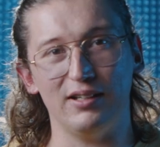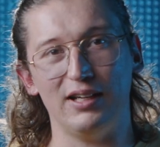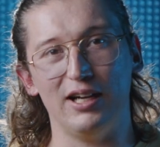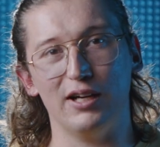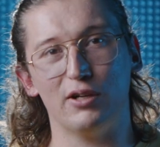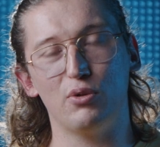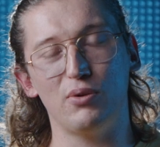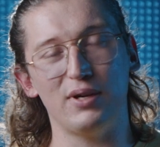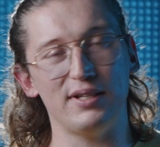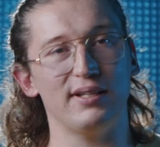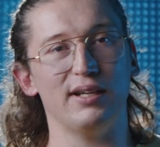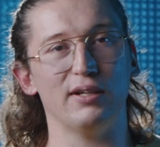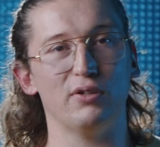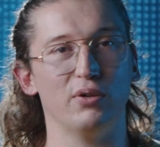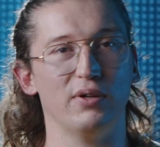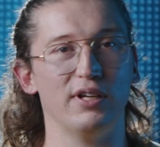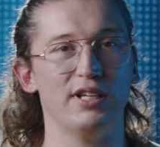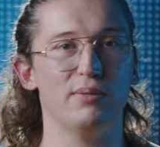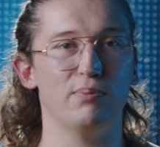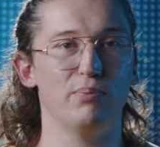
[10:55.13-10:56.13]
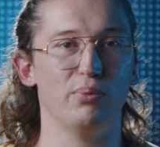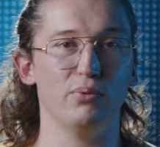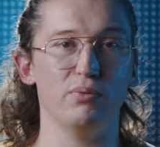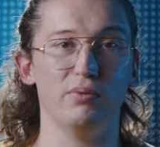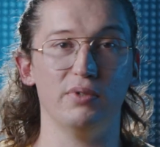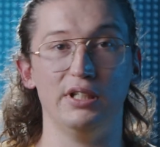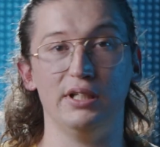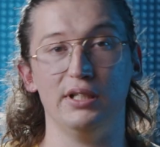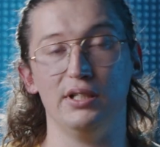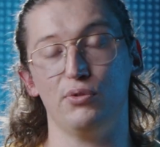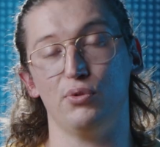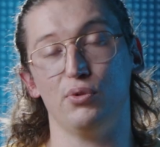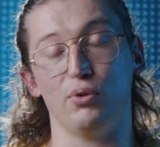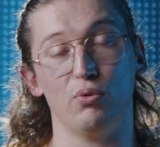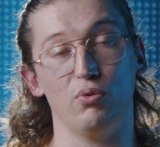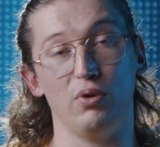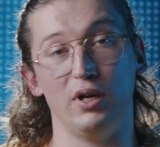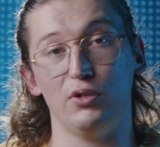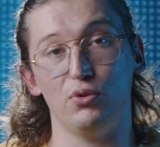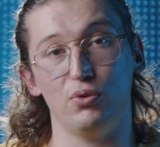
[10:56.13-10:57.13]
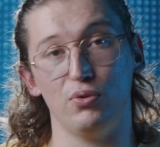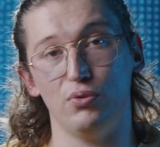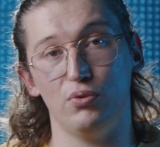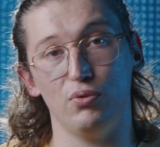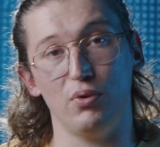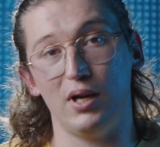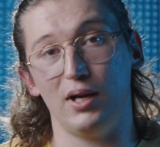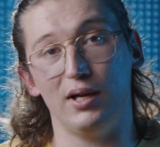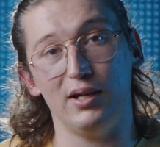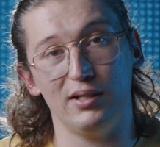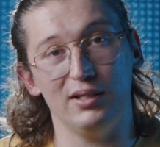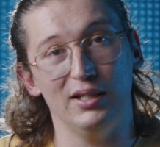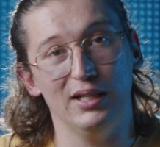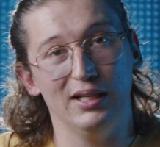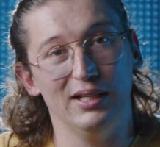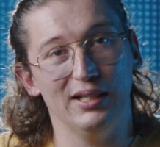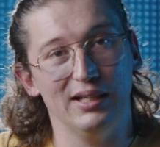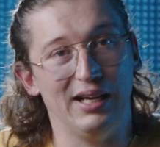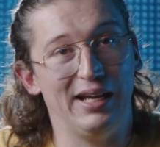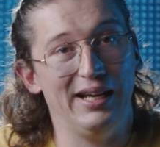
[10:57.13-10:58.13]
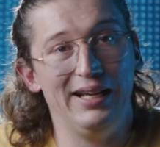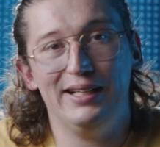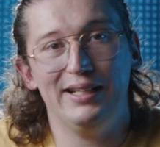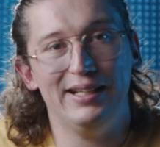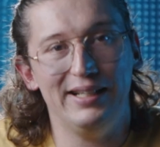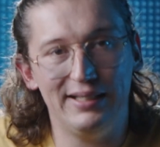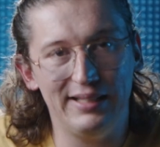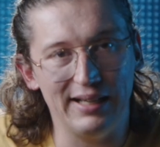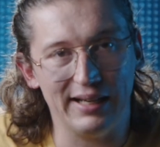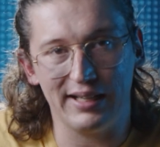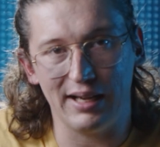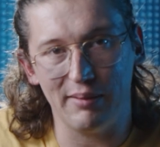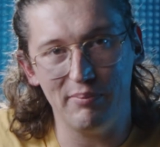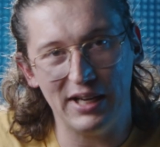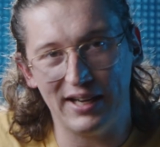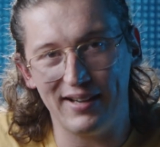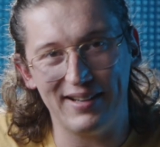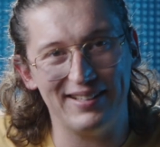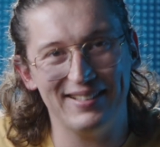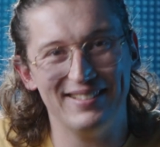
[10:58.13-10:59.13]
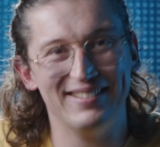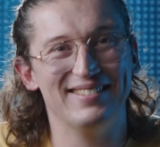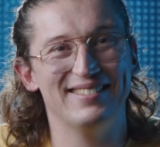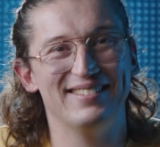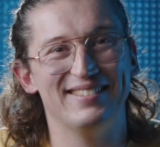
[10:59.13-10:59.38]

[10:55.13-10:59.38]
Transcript: à quoi ça correspond et sur quoi tu dois régler ta caméra.